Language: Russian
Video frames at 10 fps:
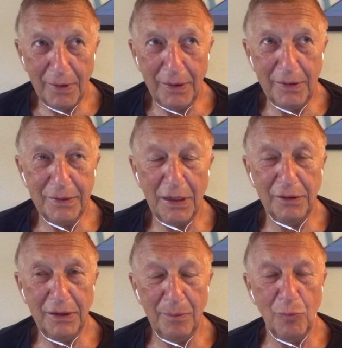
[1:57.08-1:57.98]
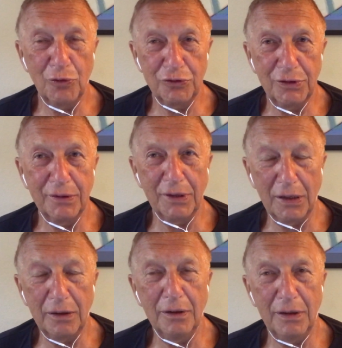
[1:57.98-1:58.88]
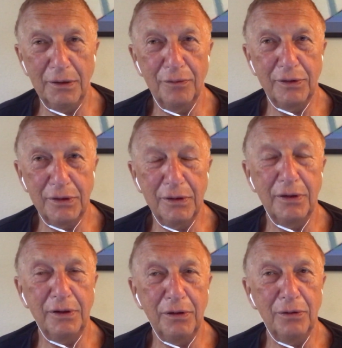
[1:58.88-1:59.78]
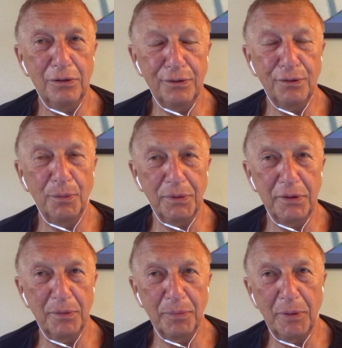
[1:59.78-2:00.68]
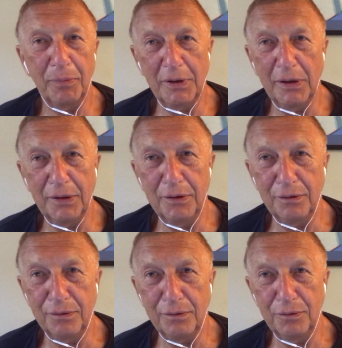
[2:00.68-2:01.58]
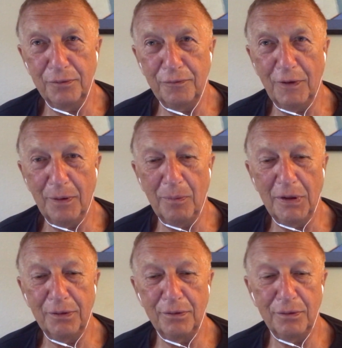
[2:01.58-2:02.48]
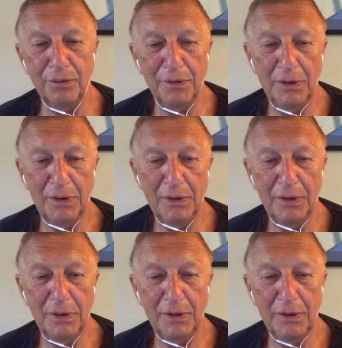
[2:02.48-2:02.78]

И тогда можно накладывать на нее, собственно, пропагандистскую информацию.